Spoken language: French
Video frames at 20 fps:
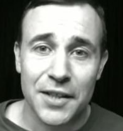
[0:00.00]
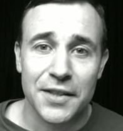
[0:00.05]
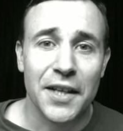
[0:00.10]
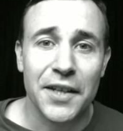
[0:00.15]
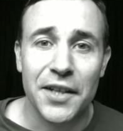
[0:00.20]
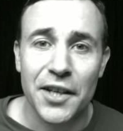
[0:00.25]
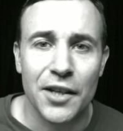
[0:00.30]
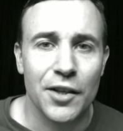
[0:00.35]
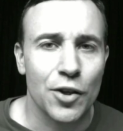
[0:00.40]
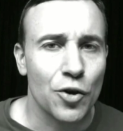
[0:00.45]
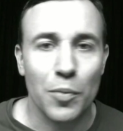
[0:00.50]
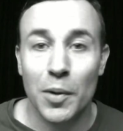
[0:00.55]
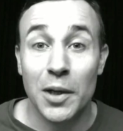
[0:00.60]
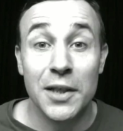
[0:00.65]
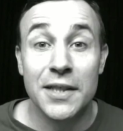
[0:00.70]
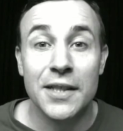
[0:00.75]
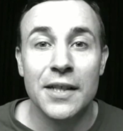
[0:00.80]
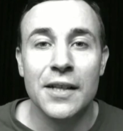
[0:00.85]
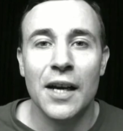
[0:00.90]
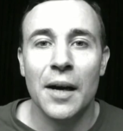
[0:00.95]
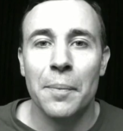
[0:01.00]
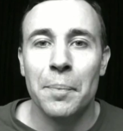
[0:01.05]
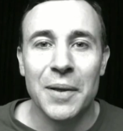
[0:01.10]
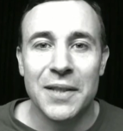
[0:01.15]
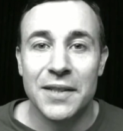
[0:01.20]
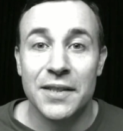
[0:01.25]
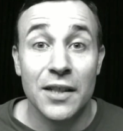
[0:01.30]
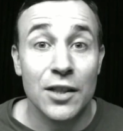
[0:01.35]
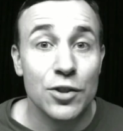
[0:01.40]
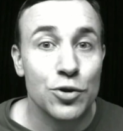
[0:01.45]
Ça y est, le Brésil a
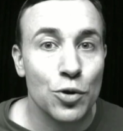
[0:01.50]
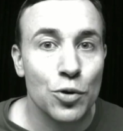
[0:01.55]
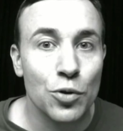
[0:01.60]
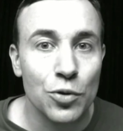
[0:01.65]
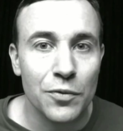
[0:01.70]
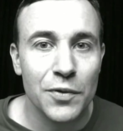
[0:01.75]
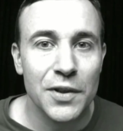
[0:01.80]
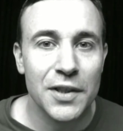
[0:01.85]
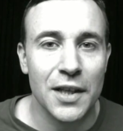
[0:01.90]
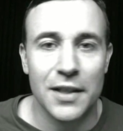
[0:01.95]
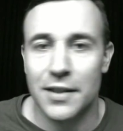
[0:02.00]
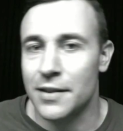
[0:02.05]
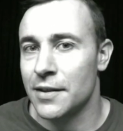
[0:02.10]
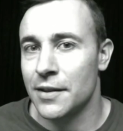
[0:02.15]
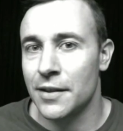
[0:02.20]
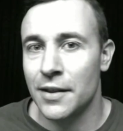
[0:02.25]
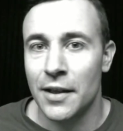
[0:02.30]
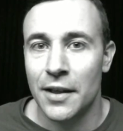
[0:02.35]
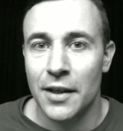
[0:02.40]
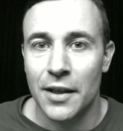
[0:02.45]
passé la seconde vitesse. Hein.